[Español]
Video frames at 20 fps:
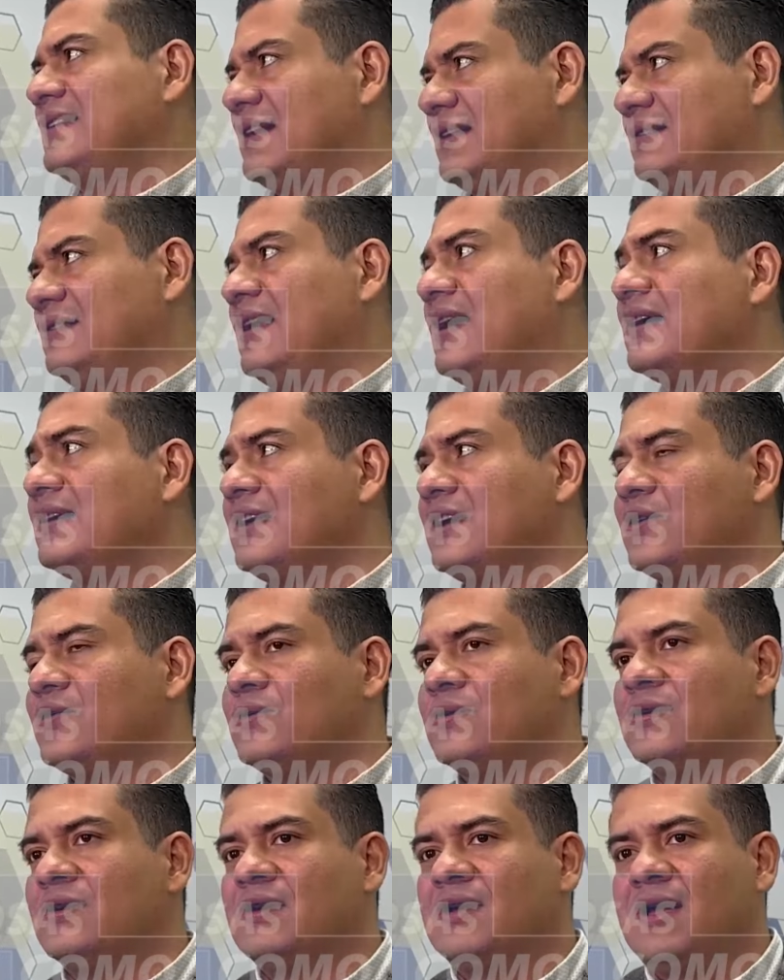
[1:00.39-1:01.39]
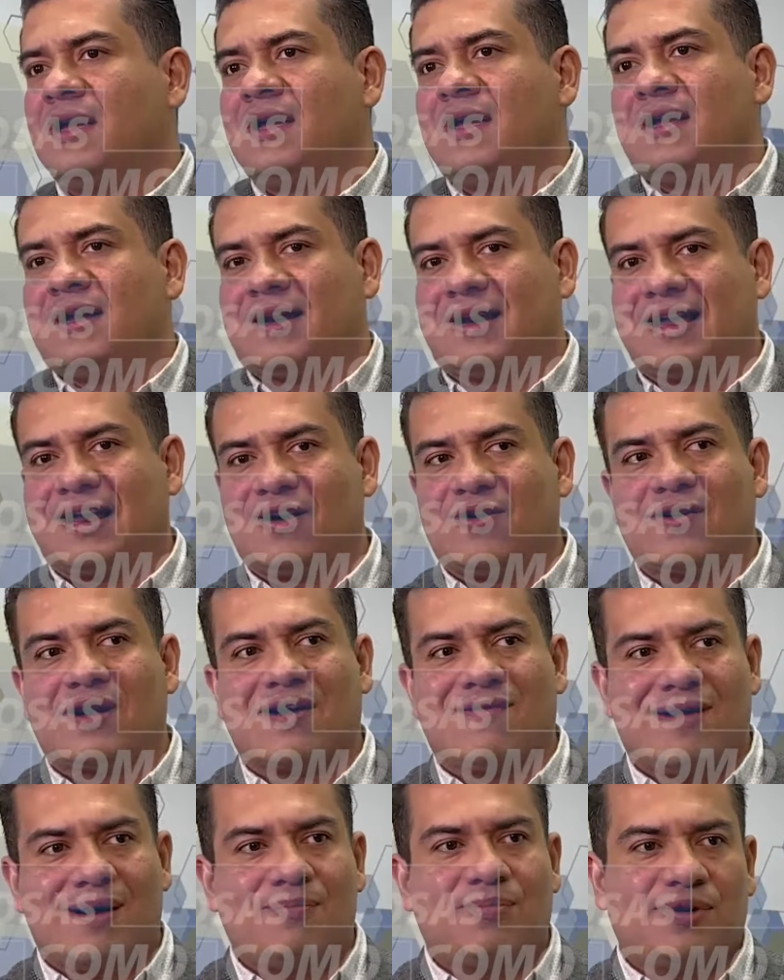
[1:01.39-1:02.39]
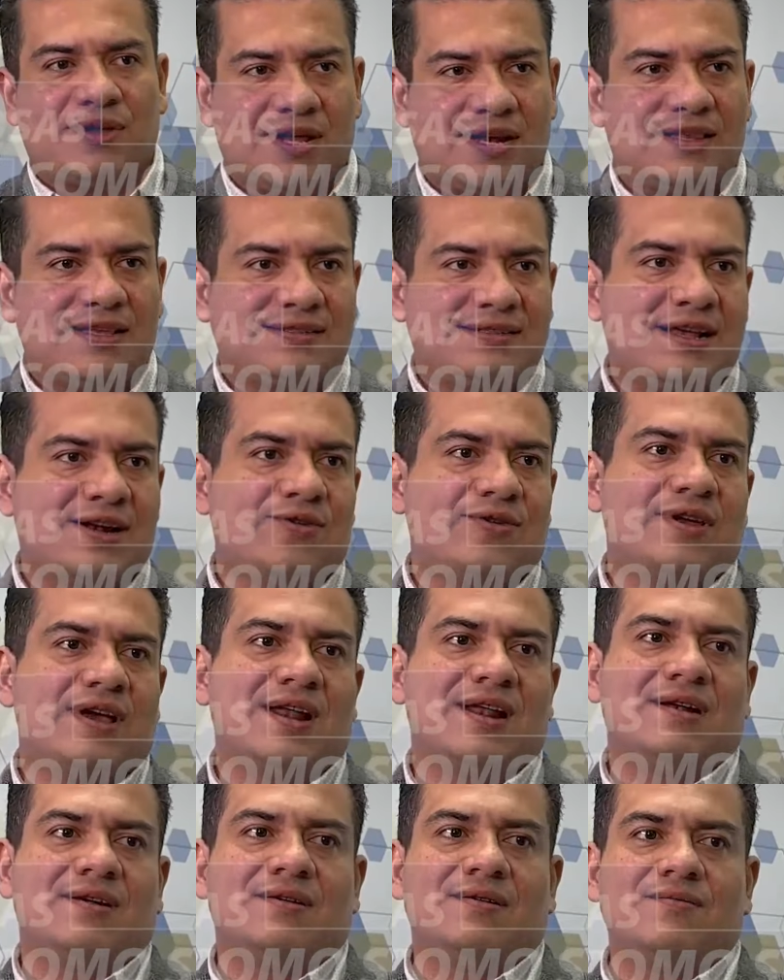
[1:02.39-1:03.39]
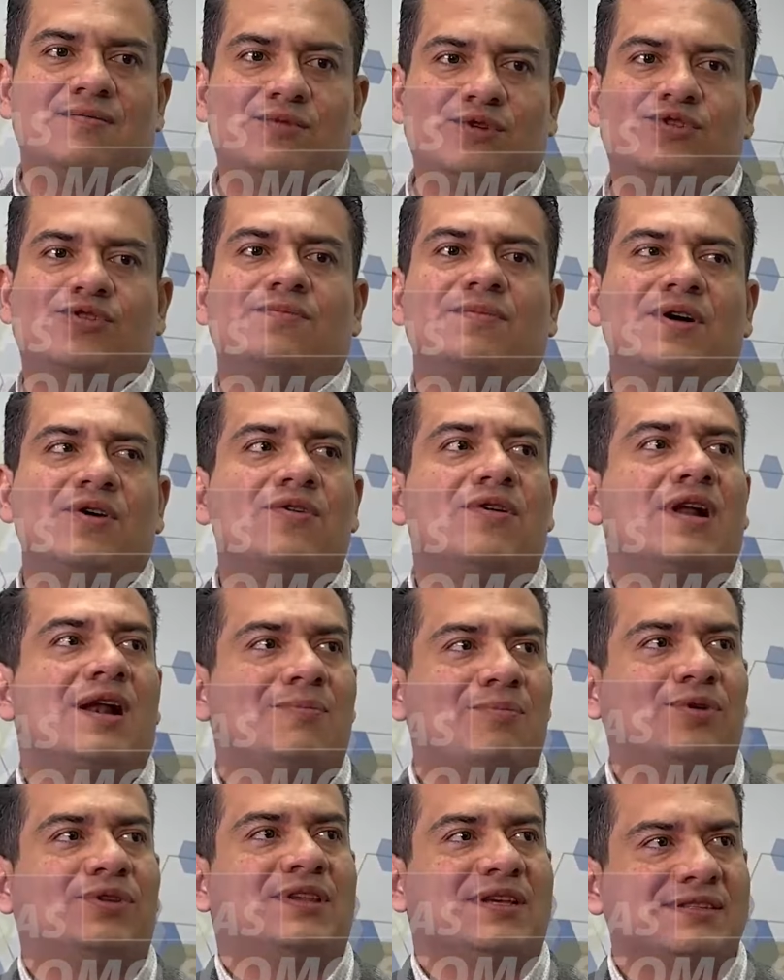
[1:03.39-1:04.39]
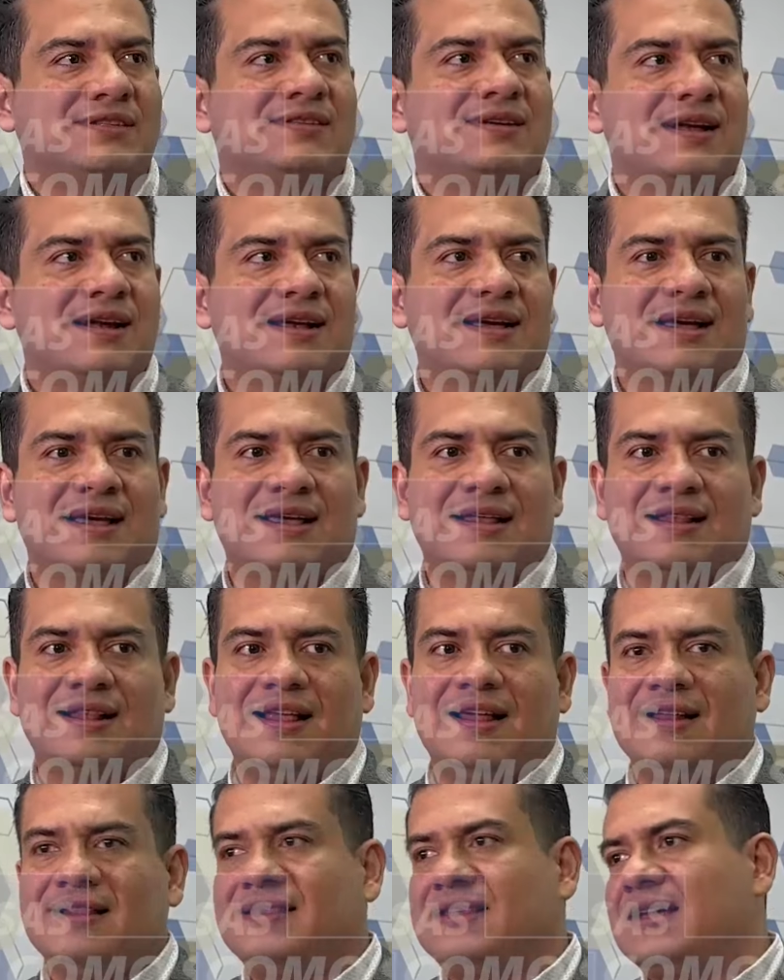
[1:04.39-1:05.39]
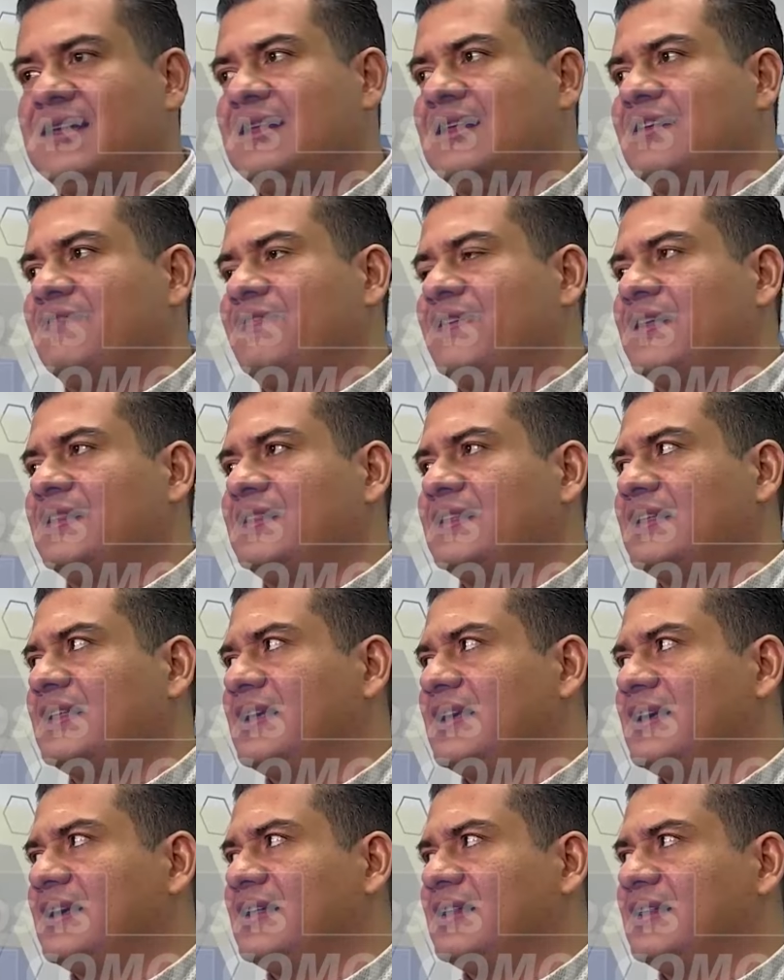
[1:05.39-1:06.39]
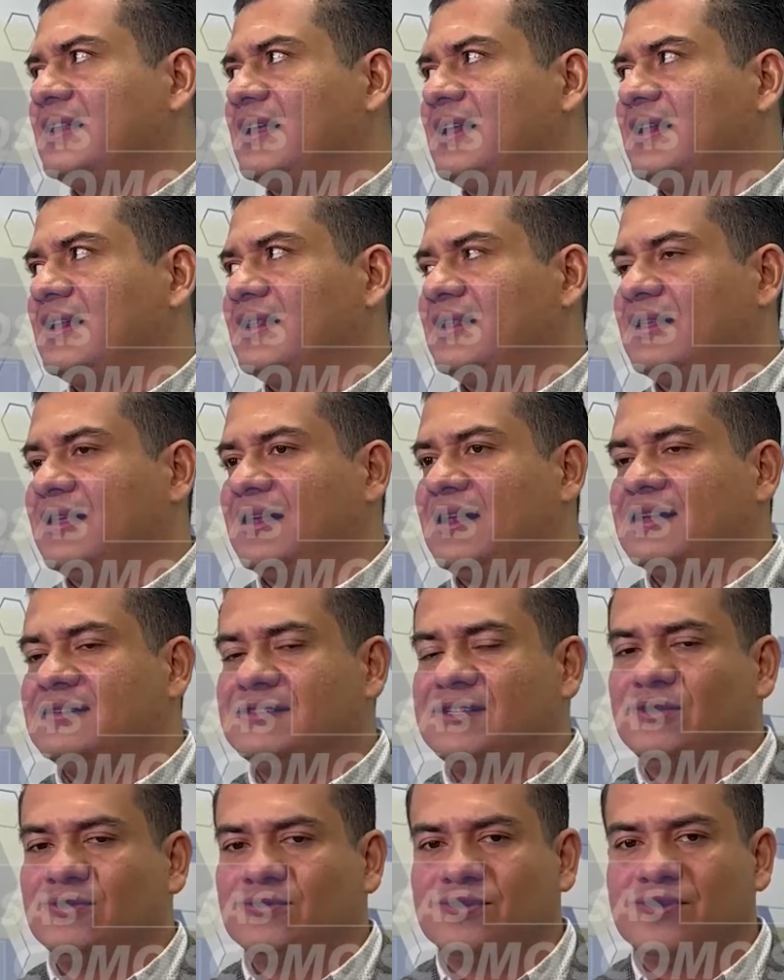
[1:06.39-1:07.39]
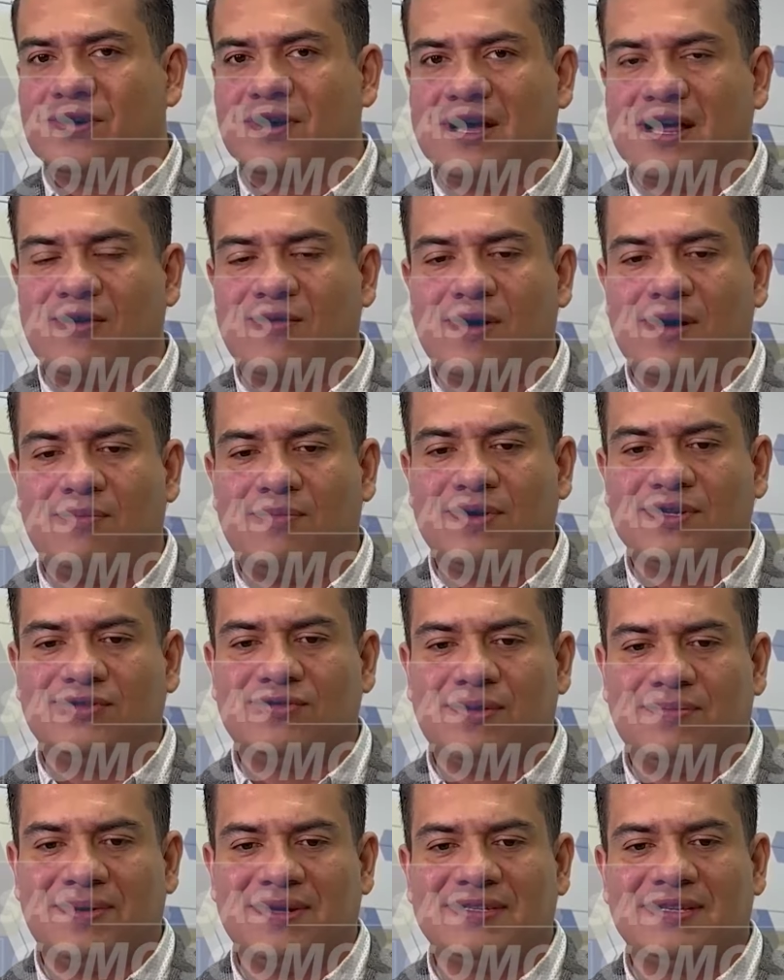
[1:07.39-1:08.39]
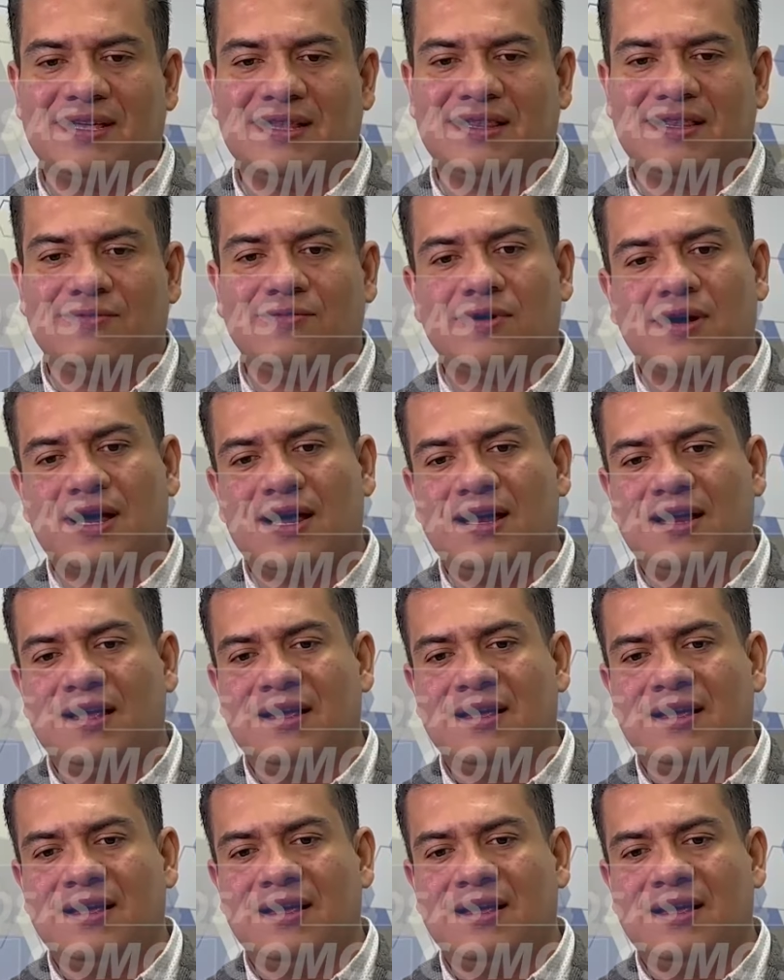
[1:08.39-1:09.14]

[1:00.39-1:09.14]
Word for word: técnico. Creo que va a poder desarrollar mucho mejor el potencial que él tiene al frente de, la institución que lo ha puesto el presidente Bukele